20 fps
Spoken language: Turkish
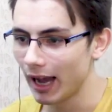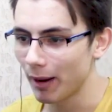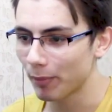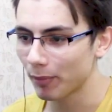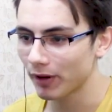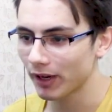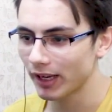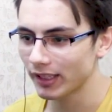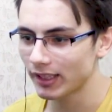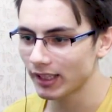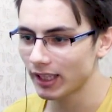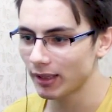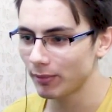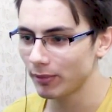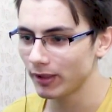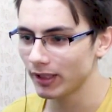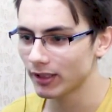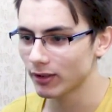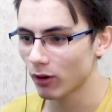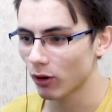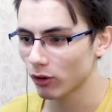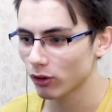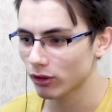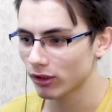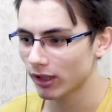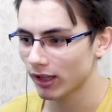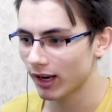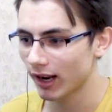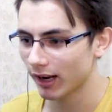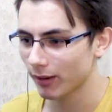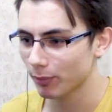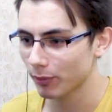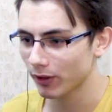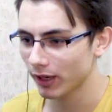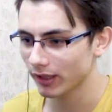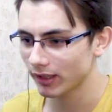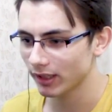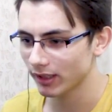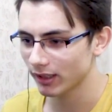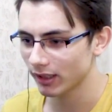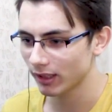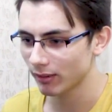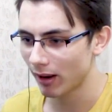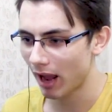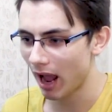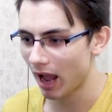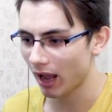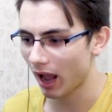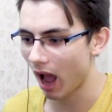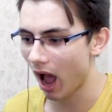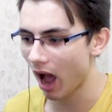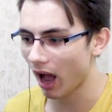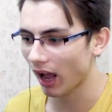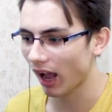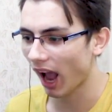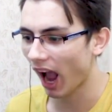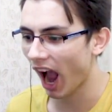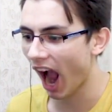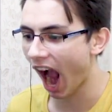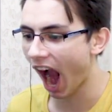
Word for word: Upgrade edebiliriz. Okçuları upgrade edelim. Ah ah.